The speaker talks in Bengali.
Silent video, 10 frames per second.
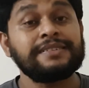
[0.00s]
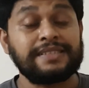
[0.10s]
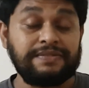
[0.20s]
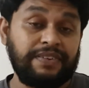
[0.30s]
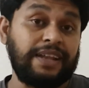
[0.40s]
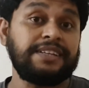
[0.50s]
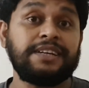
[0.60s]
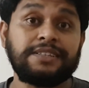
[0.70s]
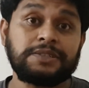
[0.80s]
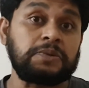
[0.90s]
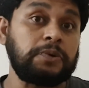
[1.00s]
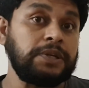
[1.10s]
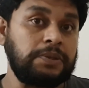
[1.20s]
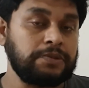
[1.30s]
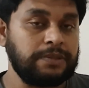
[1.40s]
সি ভ্যালিডেটেড
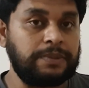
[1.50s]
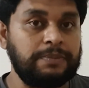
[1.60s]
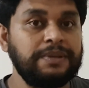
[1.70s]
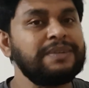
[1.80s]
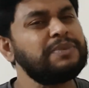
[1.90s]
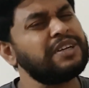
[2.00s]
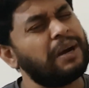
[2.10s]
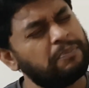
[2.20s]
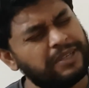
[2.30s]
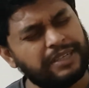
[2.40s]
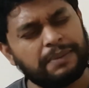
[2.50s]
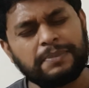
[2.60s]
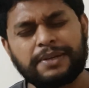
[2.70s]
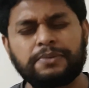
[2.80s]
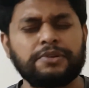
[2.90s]
কোডিং করতে পারবে এবং আপনি
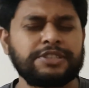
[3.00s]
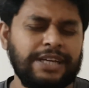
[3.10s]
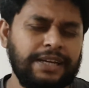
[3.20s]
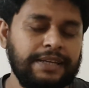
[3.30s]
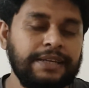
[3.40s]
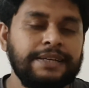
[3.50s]
আপনার কোড চাইলে